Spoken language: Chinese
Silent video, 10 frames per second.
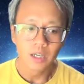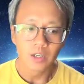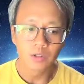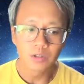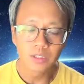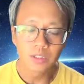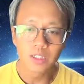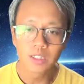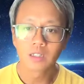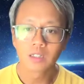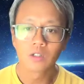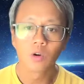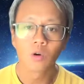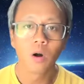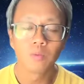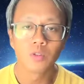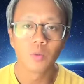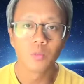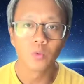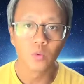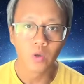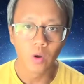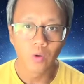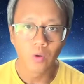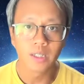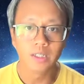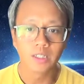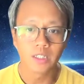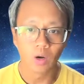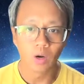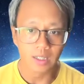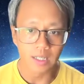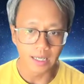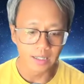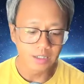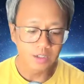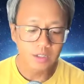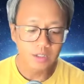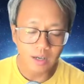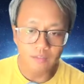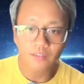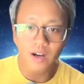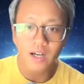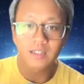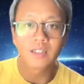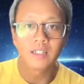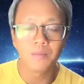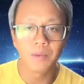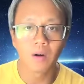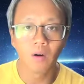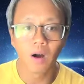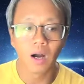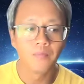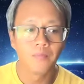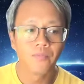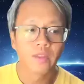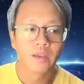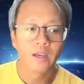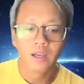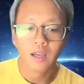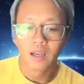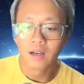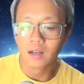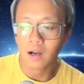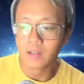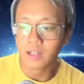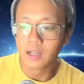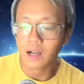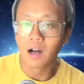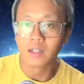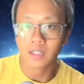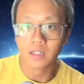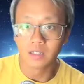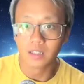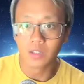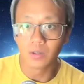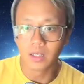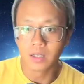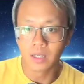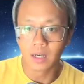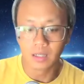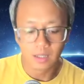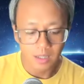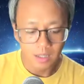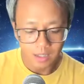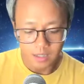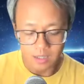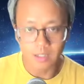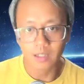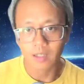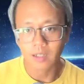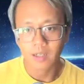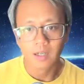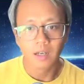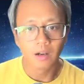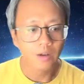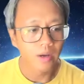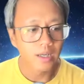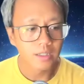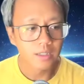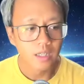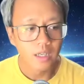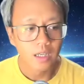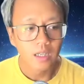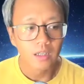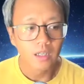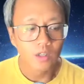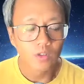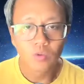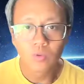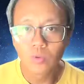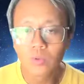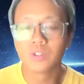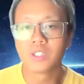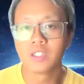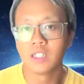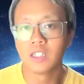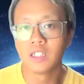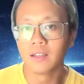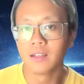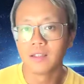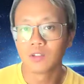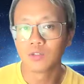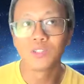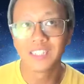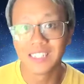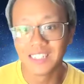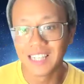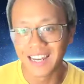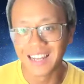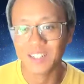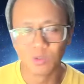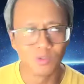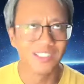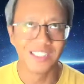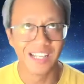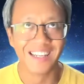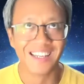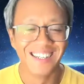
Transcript: 有时候事业上的成功往往不是我们努力规划跟计划而来的，而是市场发生了一些变化，然后你刚好在那个机会点上，这是一点。然后另外一个是。你可能突如其来、突如其来啊、突如其来，